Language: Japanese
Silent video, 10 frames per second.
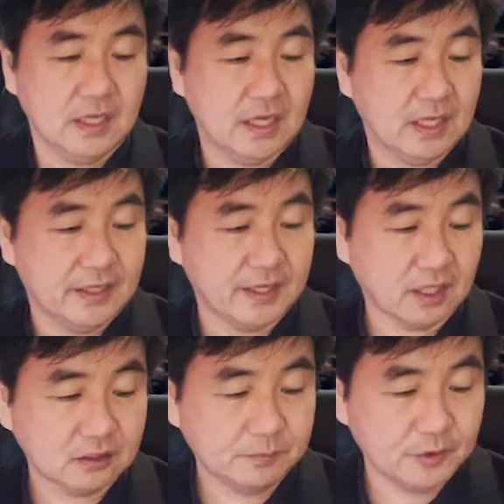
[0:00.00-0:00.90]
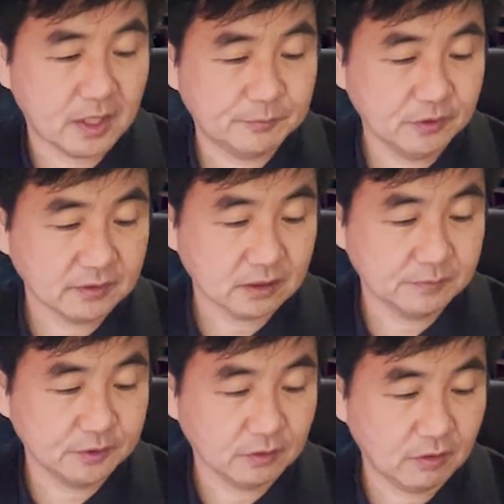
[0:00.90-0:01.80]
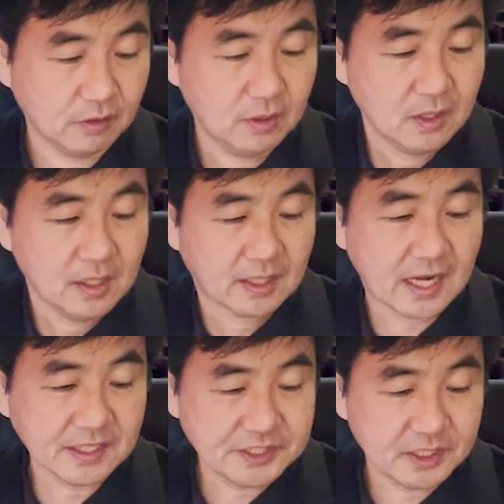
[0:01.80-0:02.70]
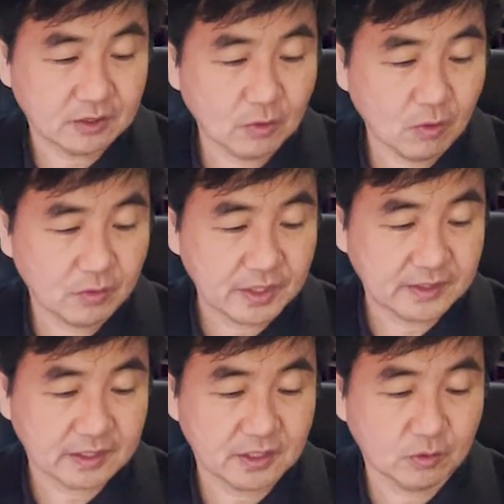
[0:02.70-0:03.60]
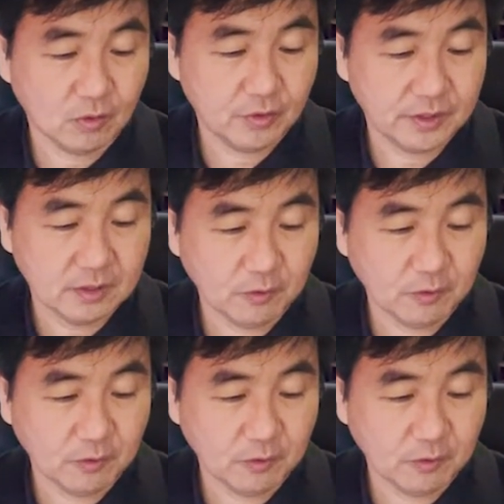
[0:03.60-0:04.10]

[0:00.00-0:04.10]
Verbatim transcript: えー、理学部や文学部の価値合理的行為に